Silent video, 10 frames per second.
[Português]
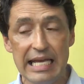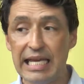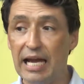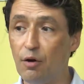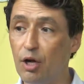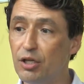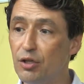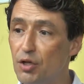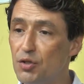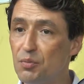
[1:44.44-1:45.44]
E agora o que
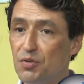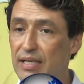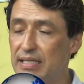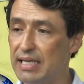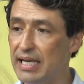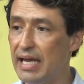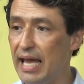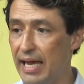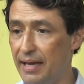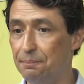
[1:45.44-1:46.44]
nós vamos fazer
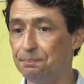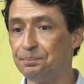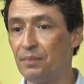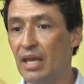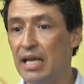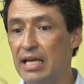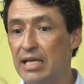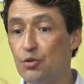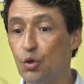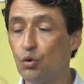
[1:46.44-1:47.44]
é
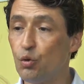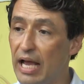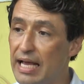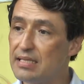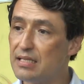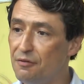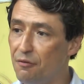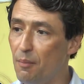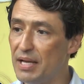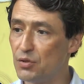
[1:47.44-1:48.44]
estruturar essas
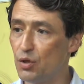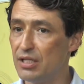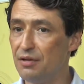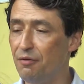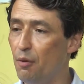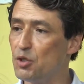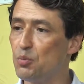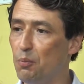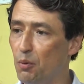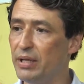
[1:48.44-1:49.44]
informações em forma de
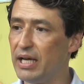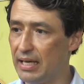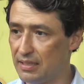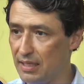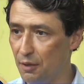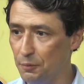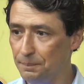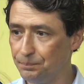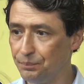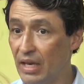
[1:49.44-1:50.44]
uma publicação
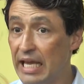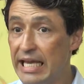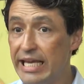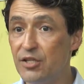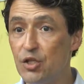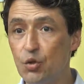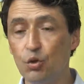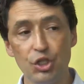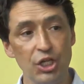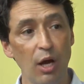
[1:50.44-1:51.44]
e
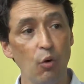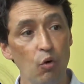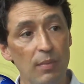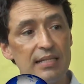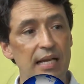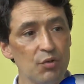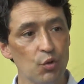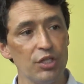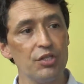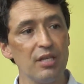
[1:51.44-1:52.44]
discutir algumas
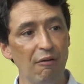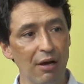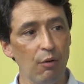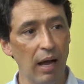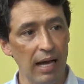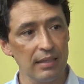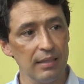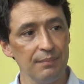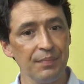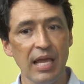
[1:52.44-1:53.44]
ações de
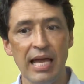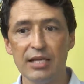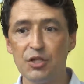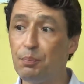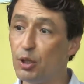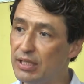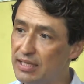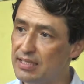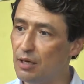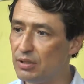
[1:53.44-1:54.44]
salvaguarda de
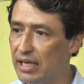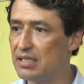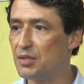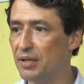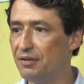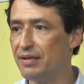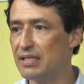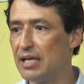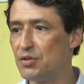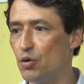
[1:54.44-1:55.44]
proteção dessas
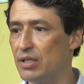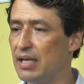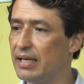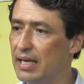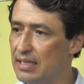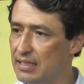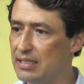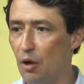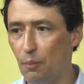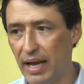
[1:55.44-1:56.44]
manifestações, daquelas que
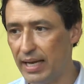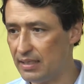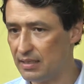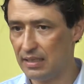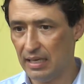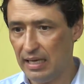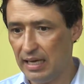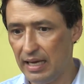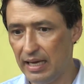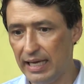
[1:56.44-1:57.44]
estão mais
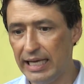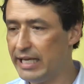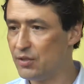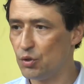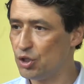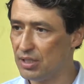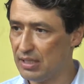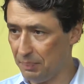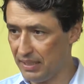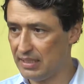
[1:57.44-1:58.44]
é, em risco de
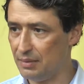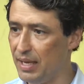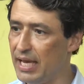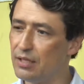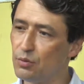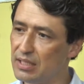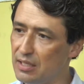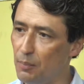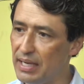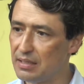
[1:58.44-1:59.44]
desaparecimento, que
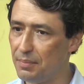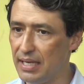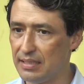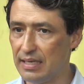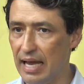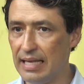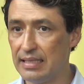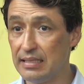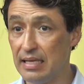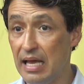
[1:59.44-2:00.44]
estão mais
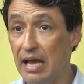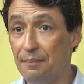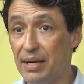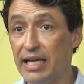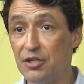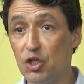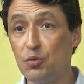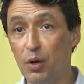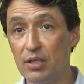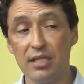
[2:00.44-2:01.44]
ameaçadas, para que a gente
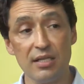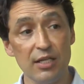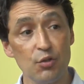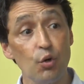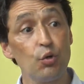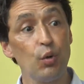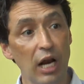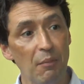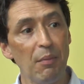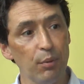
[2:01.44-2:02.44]
possa estruturar uma